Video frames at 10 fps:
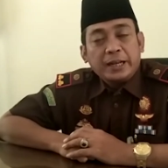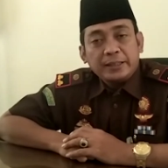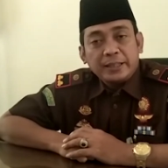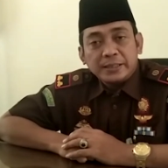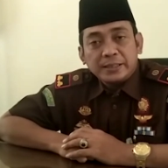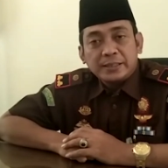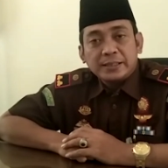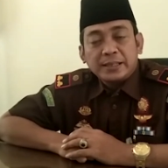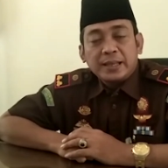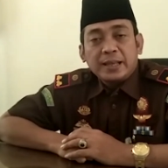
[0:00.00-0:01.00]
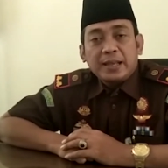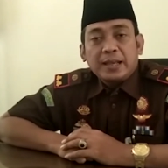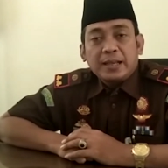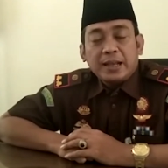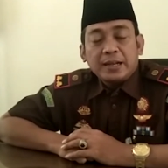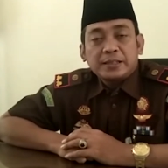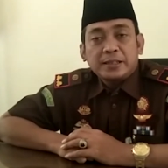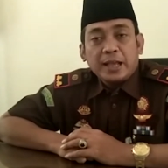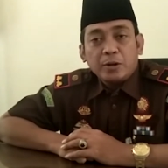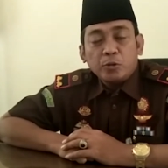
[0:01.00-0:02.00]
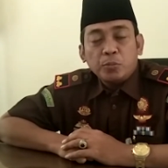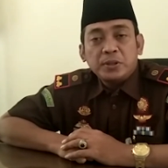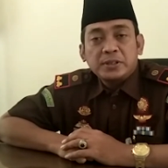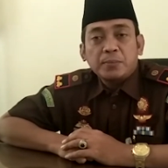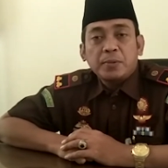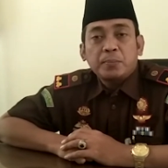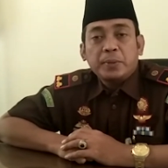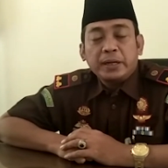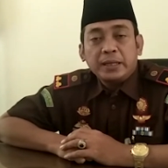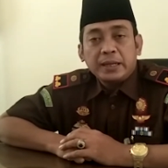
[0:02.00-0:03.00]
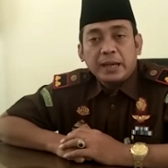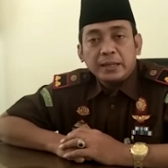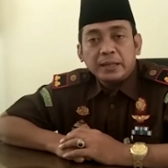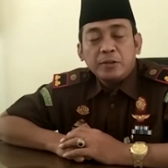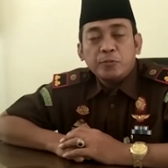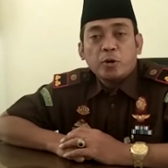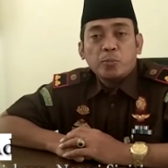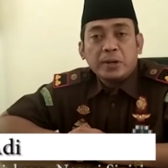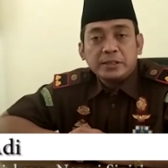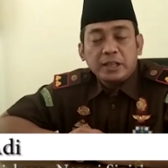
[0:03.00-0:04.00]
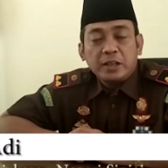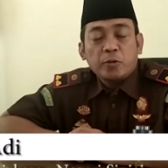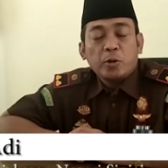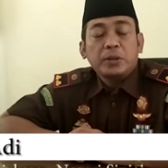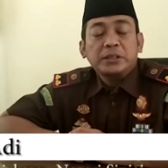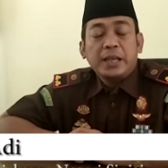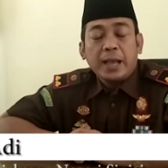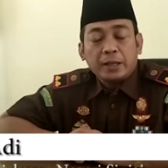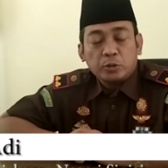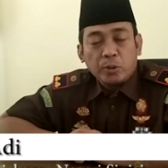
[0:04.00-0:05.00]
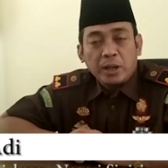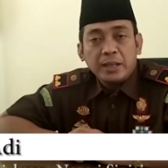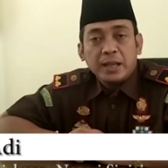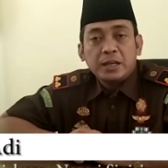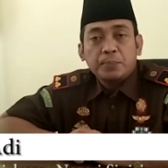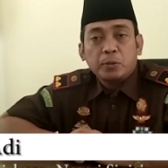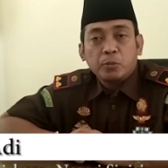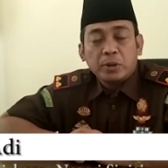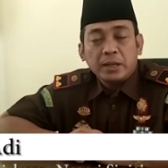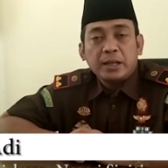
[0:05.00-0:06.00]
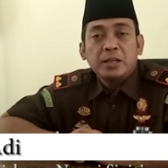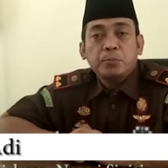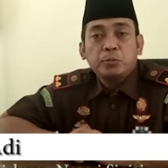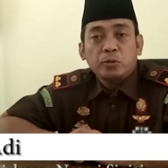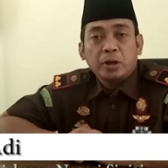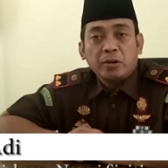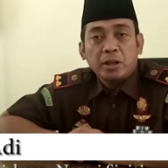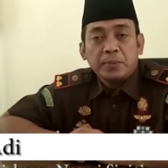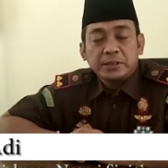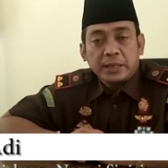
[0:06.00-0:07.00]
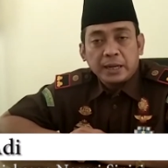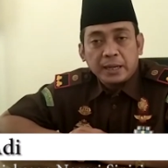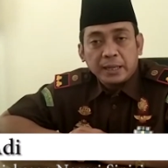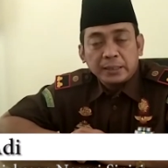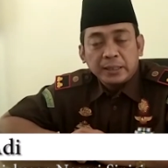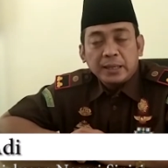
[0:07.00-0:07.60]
kritis, dan selalu bisa memberikan informasi-informasi aktual yang diperlukan dan dibutuhkan oleh masyarakat.